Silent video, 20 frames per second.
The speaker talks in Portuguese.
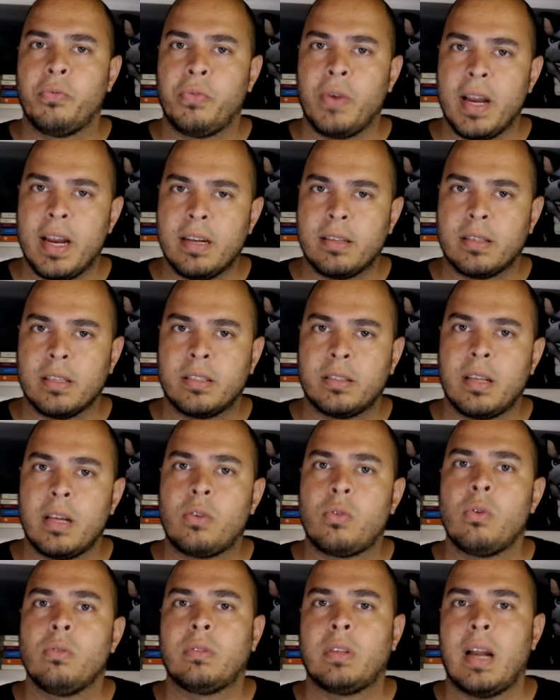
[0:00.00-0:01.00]
Freitas tem
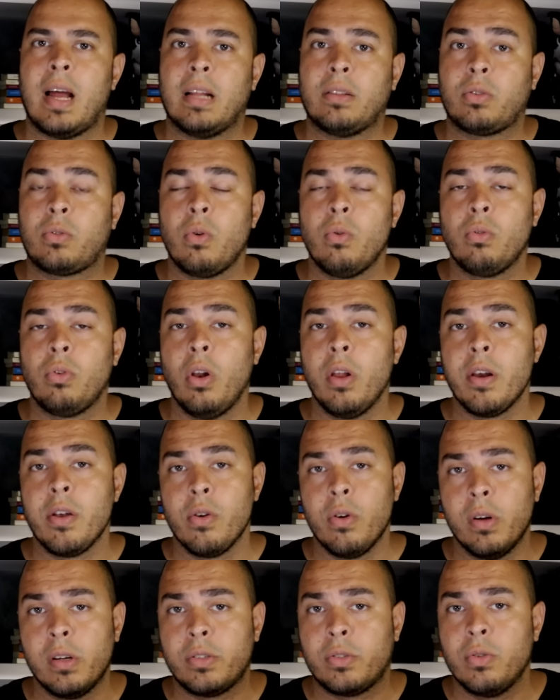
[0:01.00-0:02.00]
contrato com o
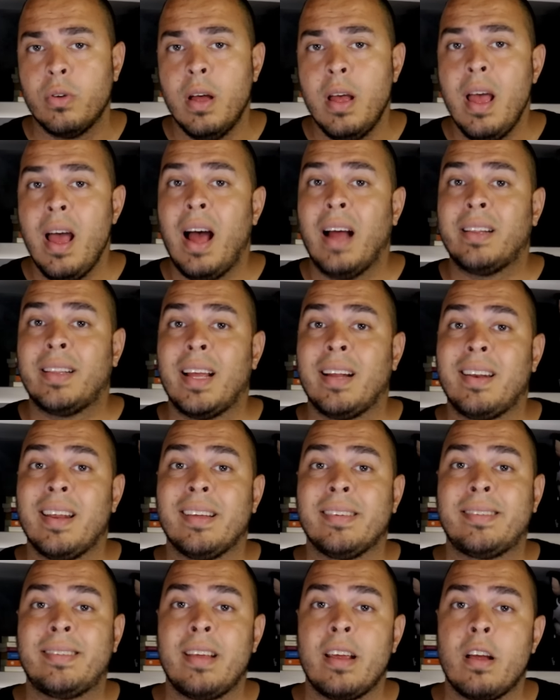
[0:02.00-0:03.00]
Glorioso até
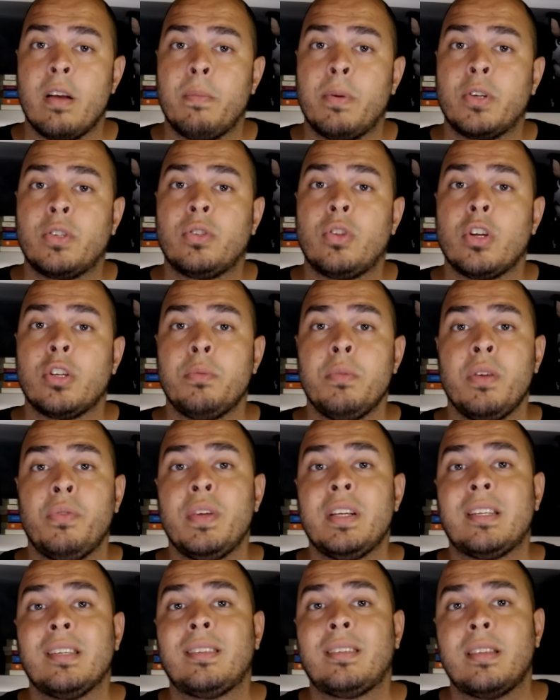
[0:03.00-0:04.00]
dezembro de
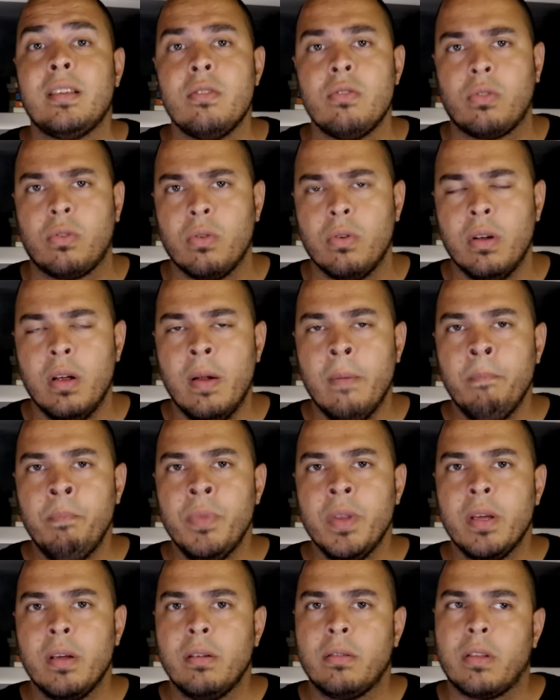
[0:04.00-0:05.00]
2025.
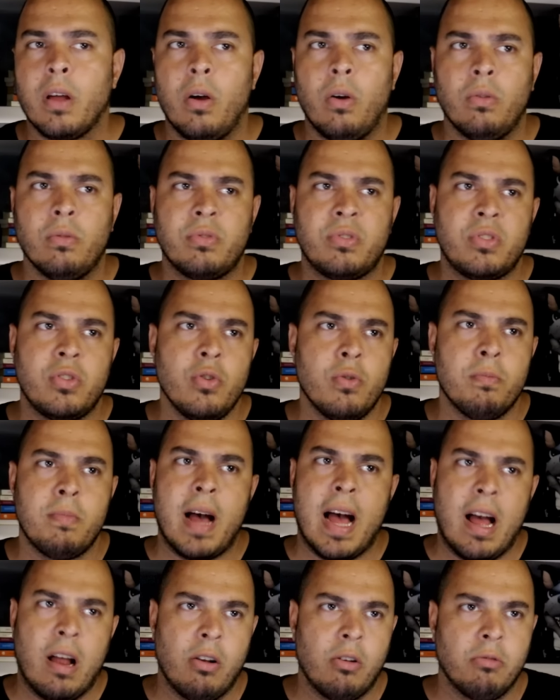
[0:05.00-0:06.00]
Então, se o
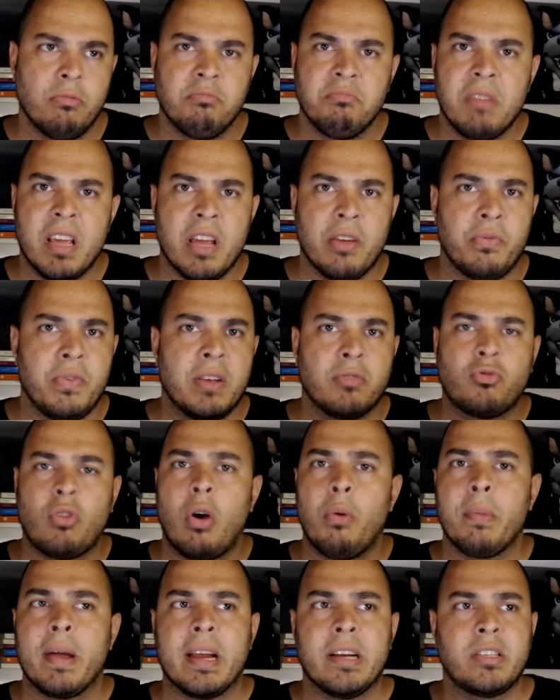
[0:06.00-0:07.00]
Marlon
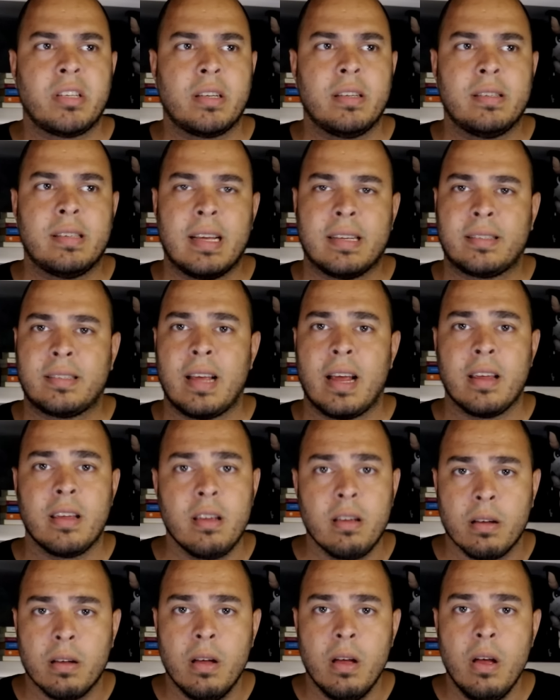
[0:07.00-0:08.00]
eventualmente quiser
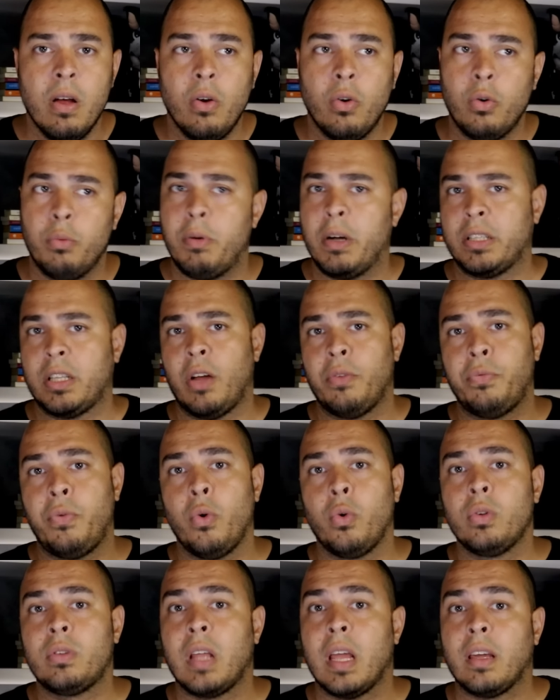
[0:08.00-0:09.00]
sair, o
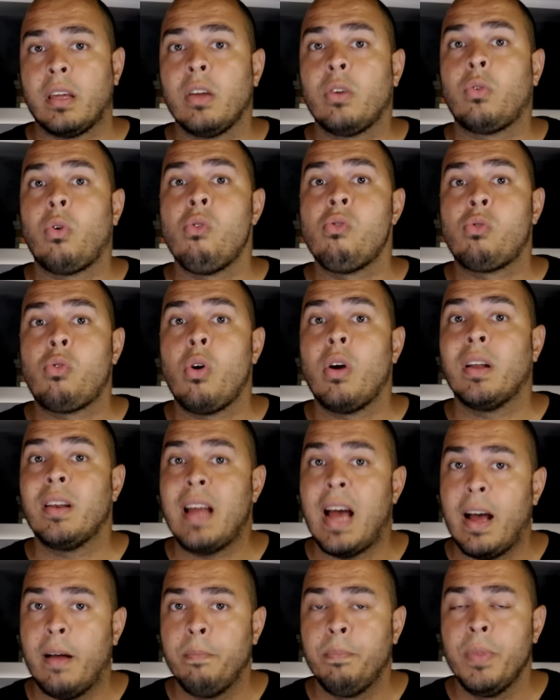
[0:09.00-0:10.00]
Botafogo tem que
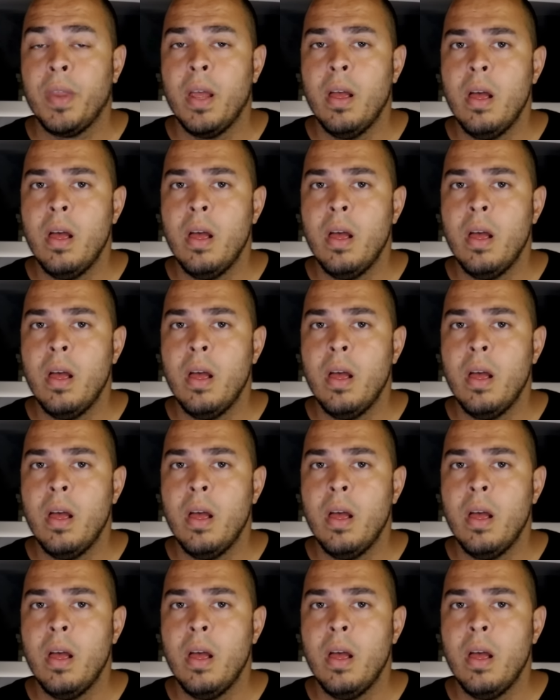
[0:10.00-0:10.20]
concordar.